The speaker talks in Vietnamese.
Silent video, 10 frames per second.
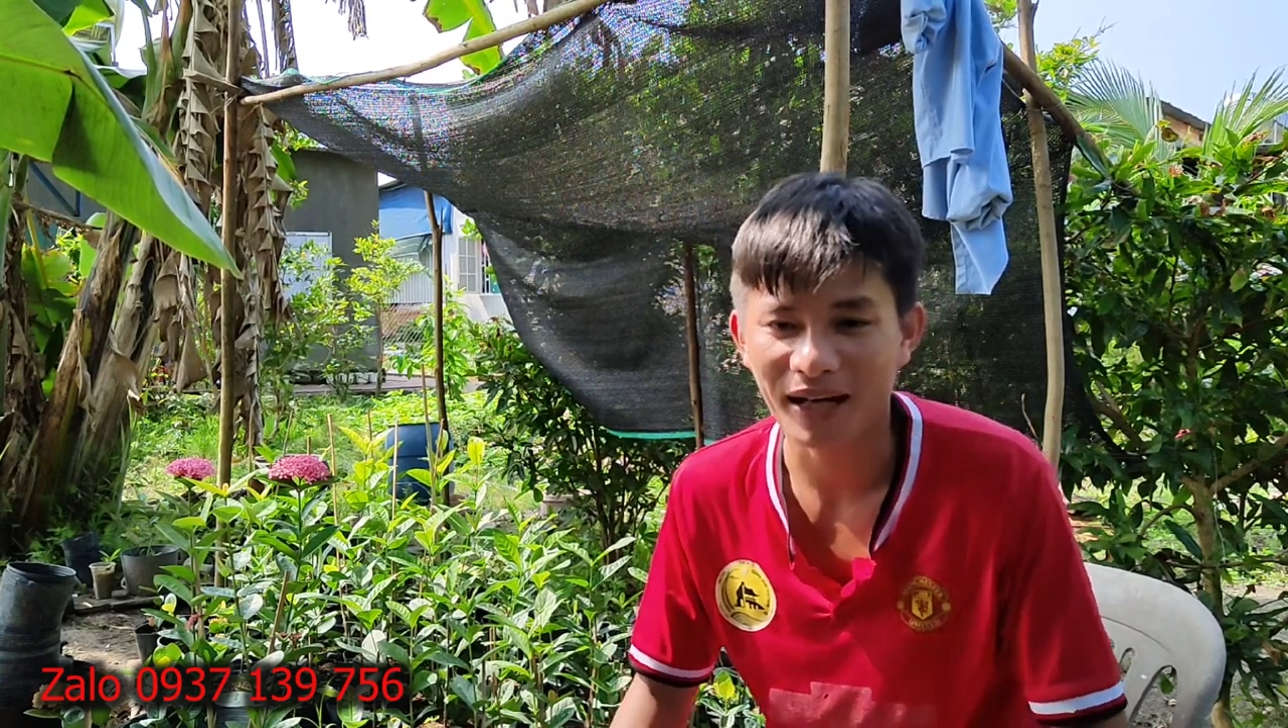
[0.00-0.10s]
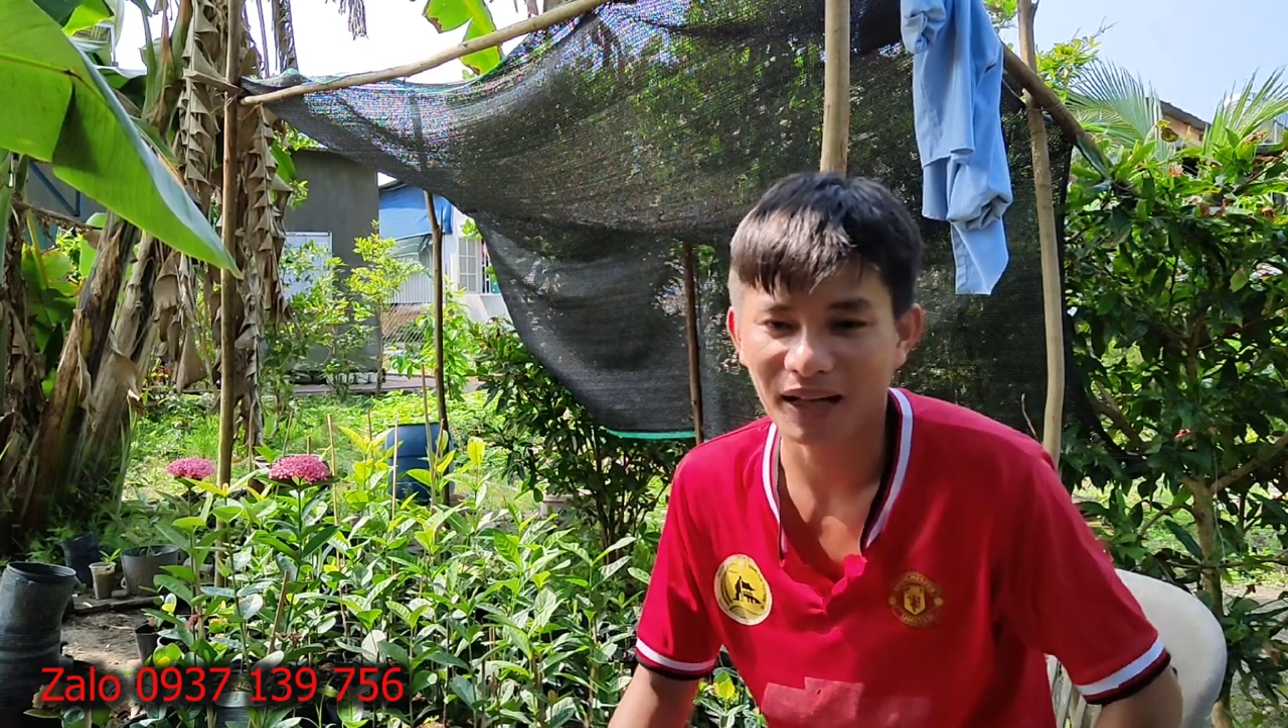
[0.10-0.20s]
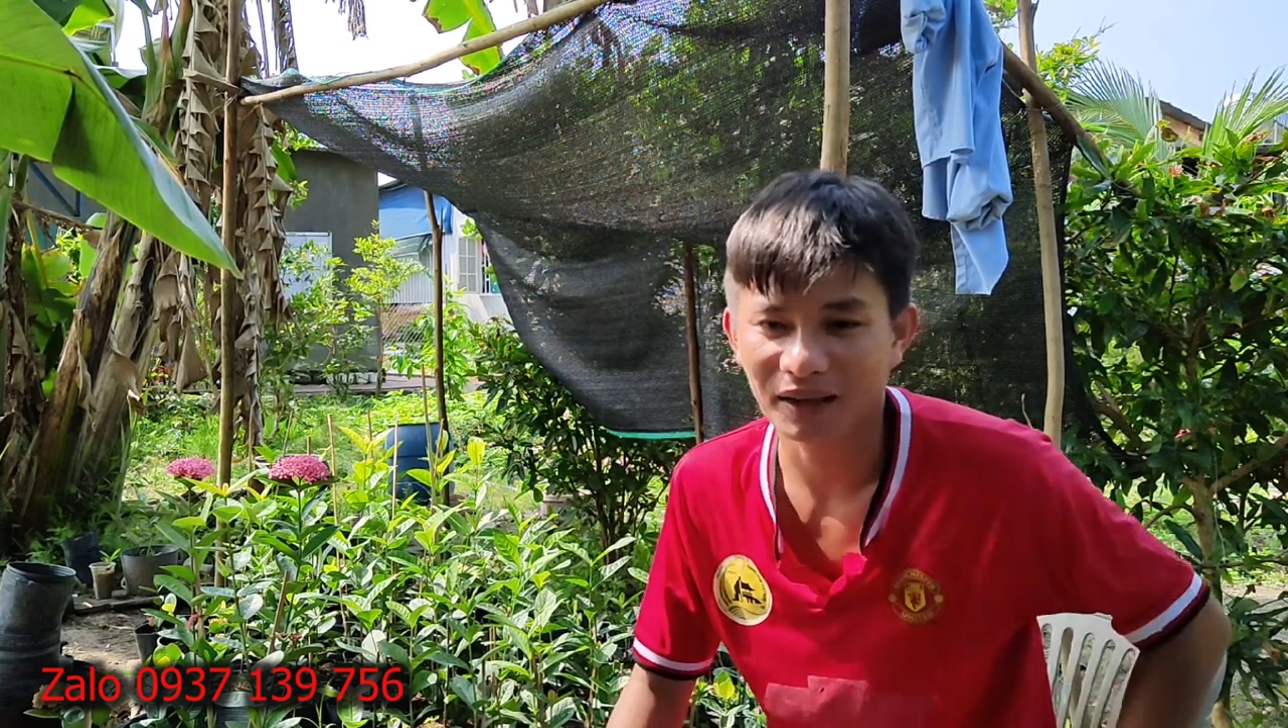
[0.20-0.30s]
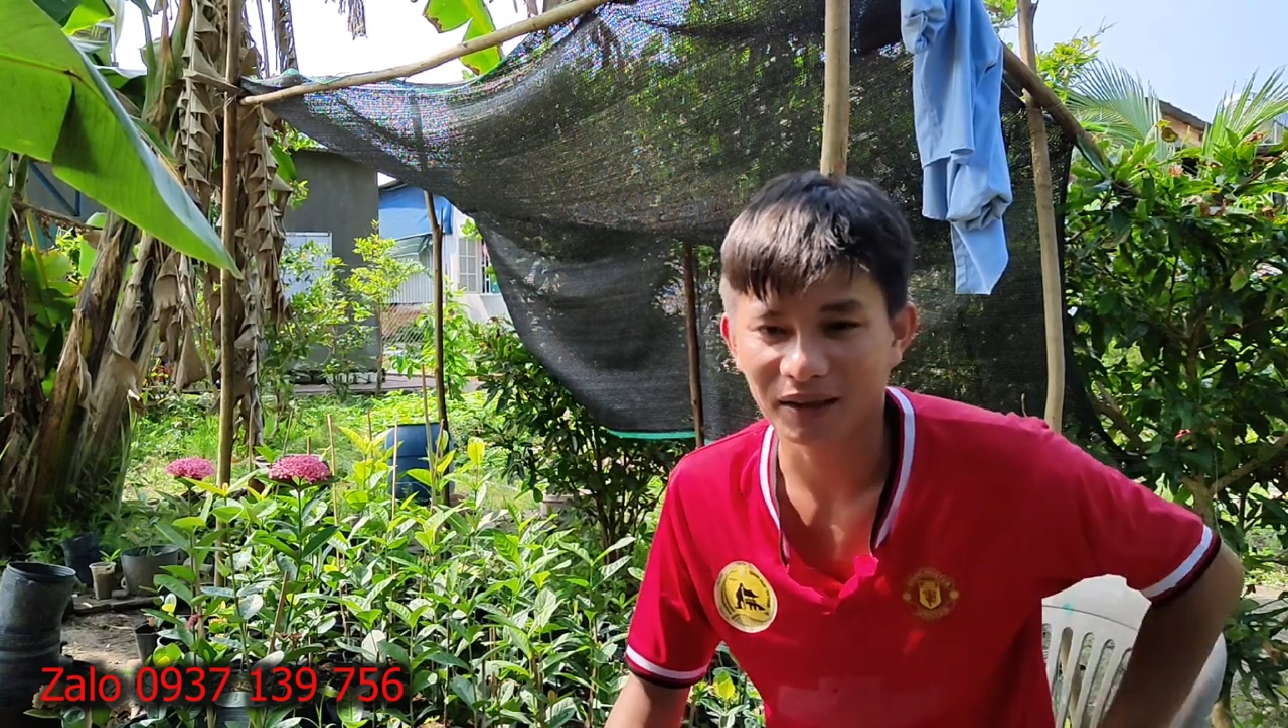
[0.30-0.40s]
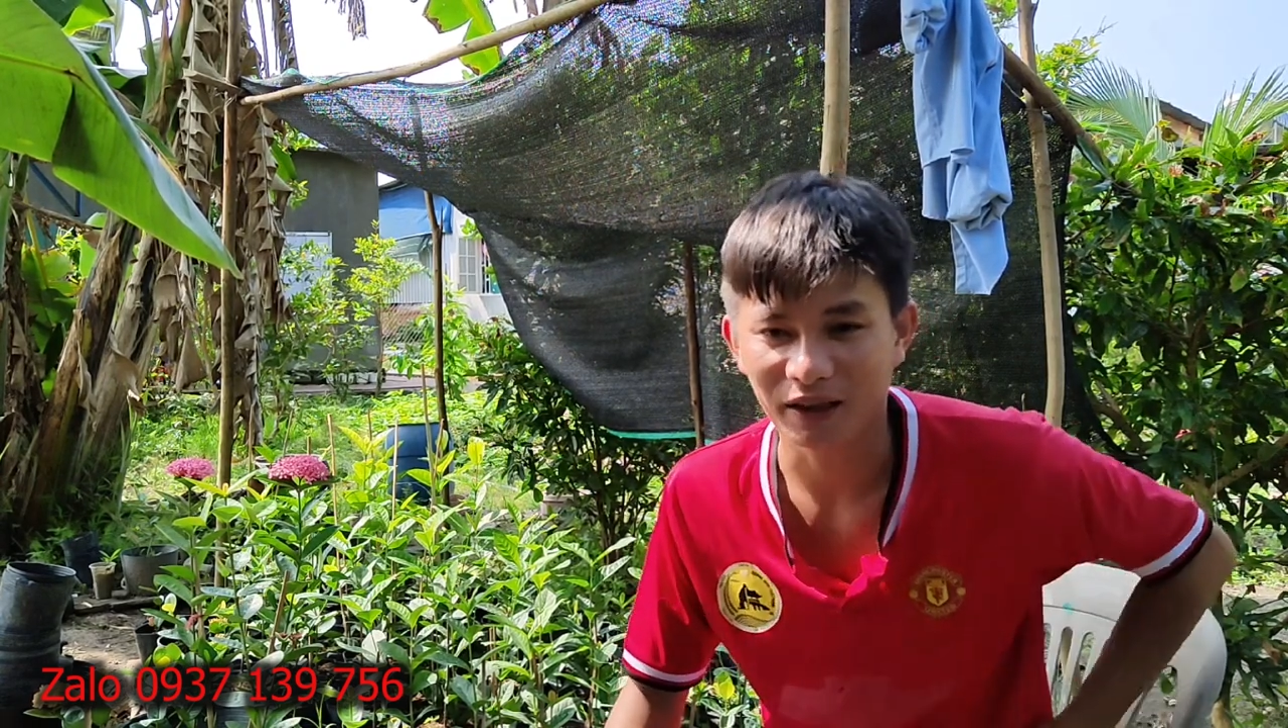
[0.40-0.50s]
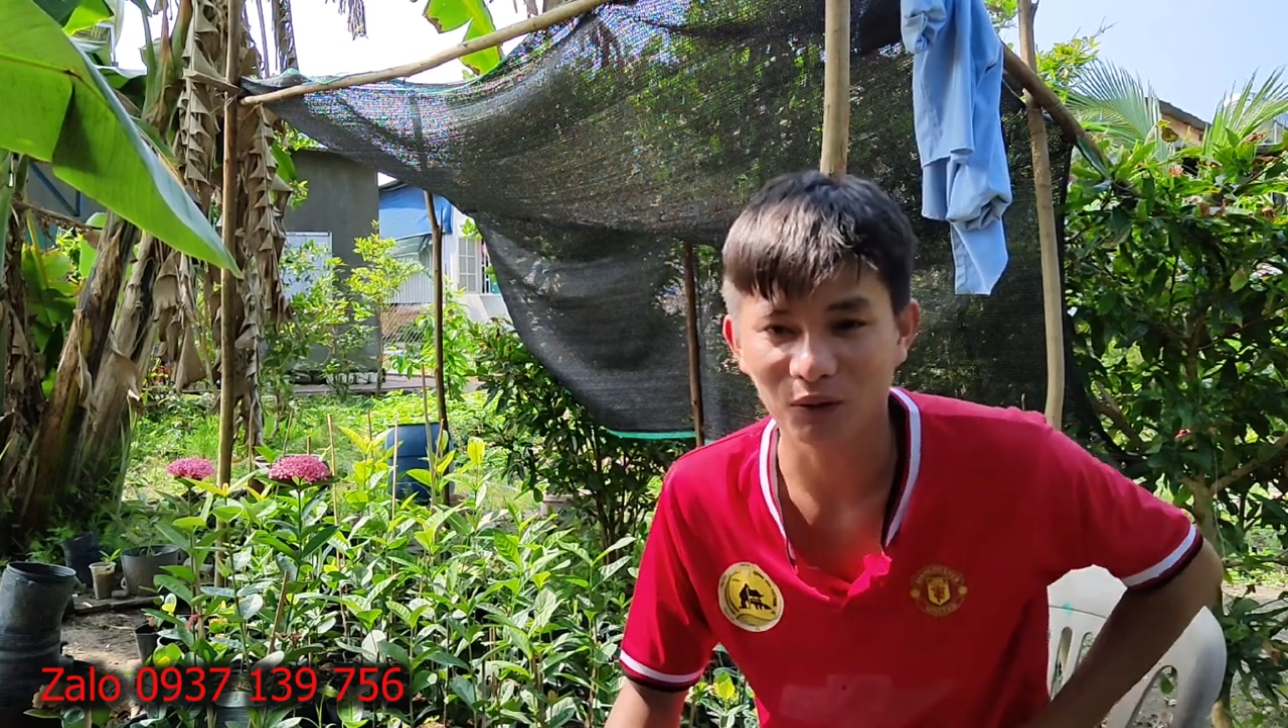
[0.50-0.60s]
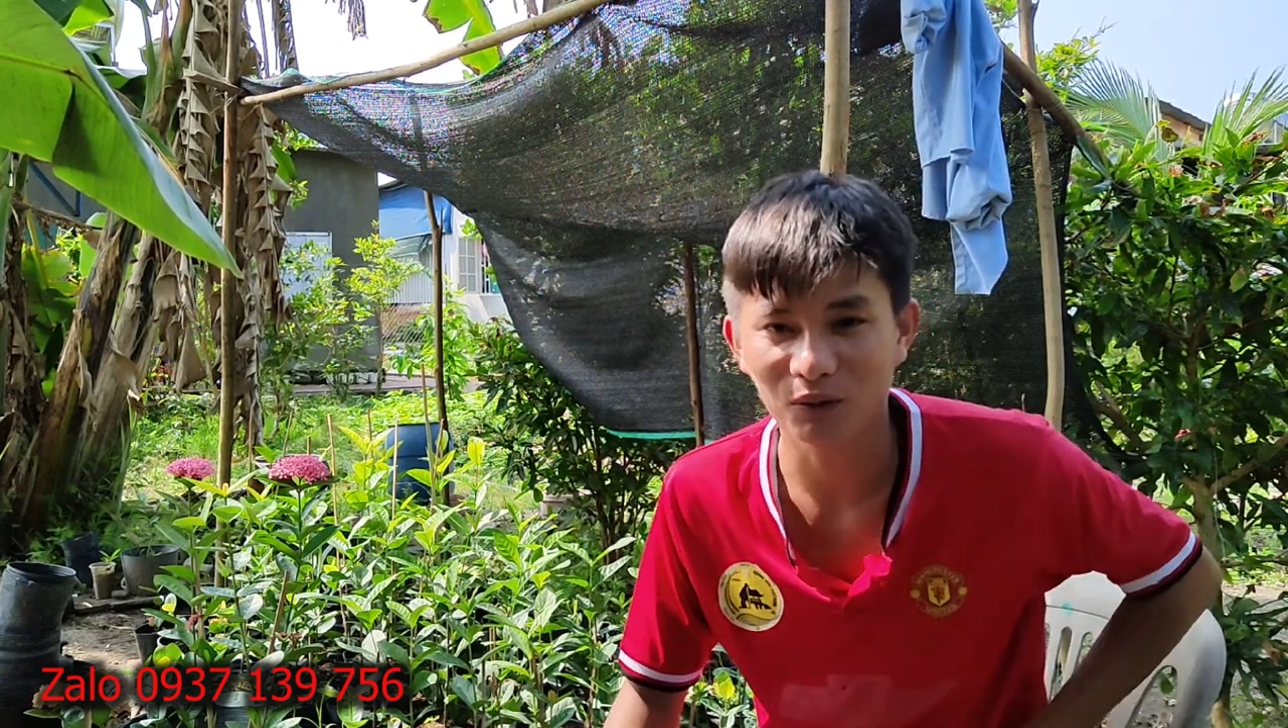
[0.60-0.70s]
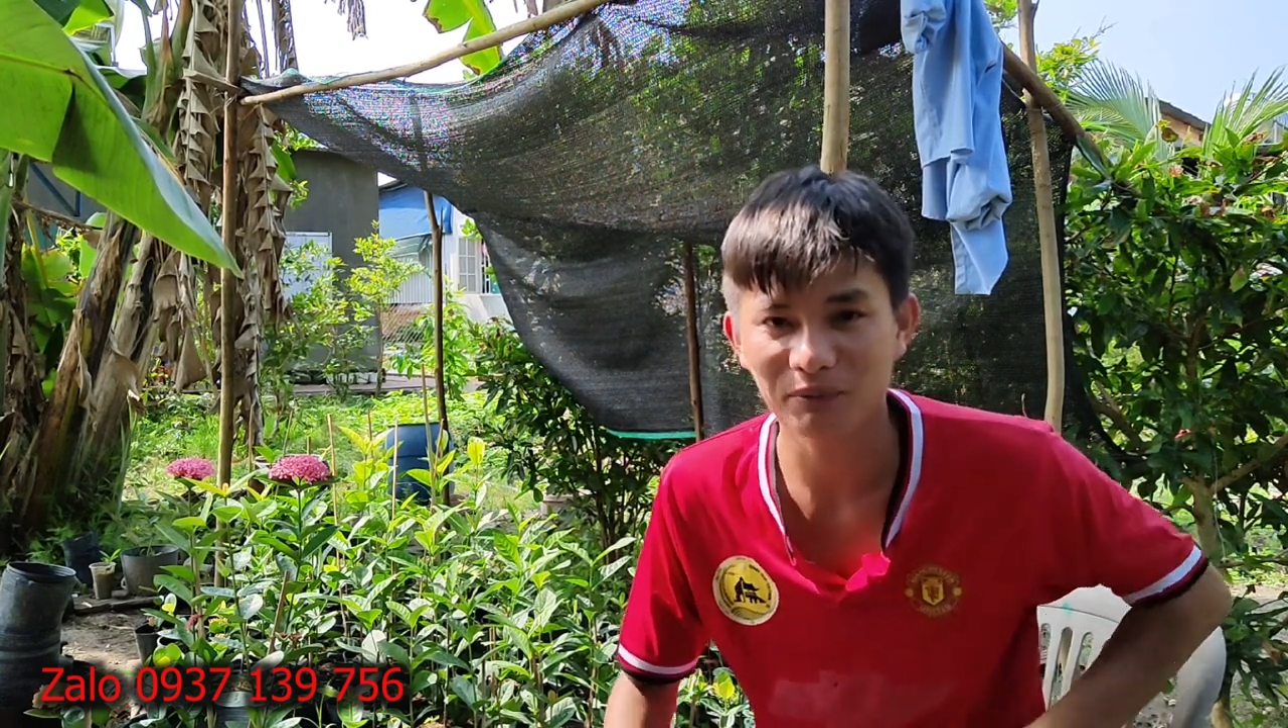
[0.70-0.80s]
nhiều hàng